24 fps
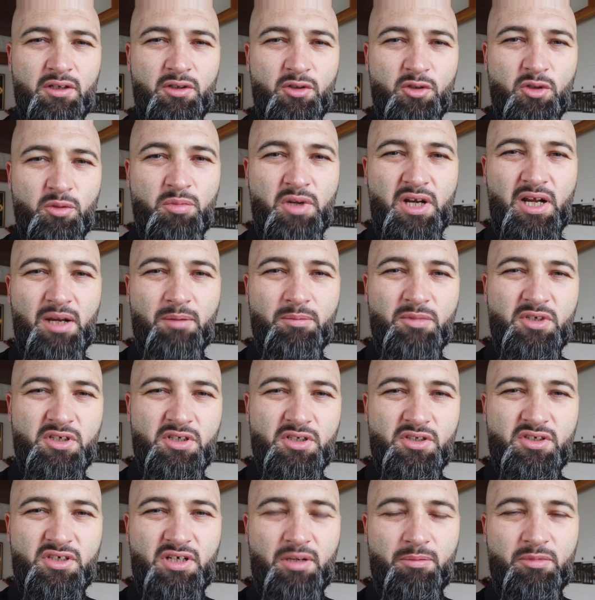dobrami,
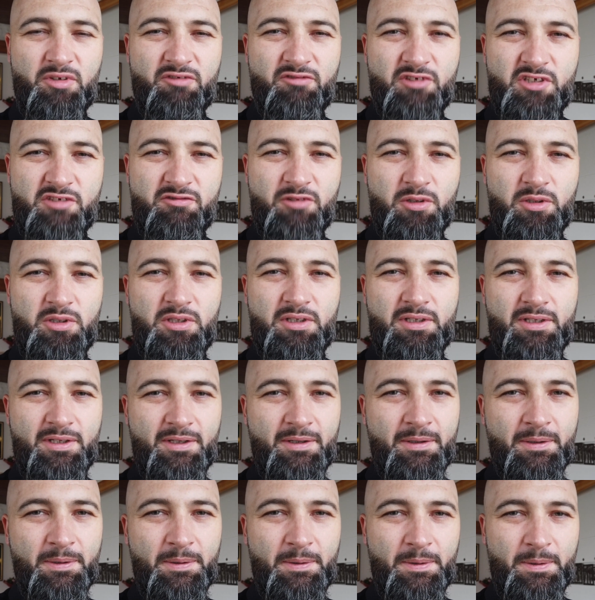rzeczami
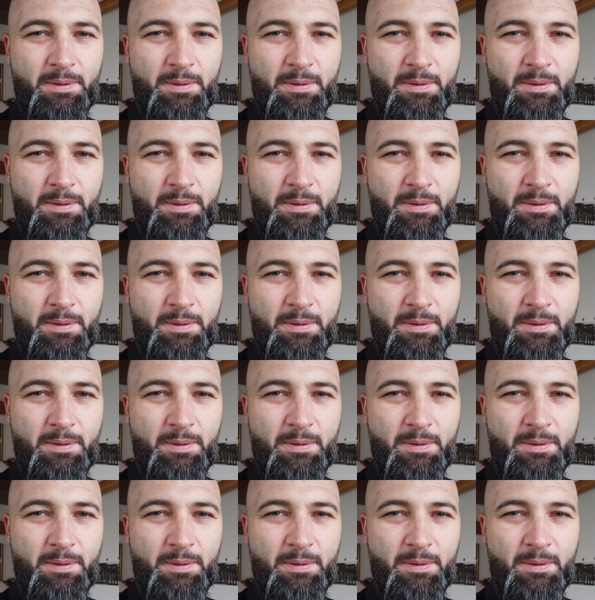wyzwolili.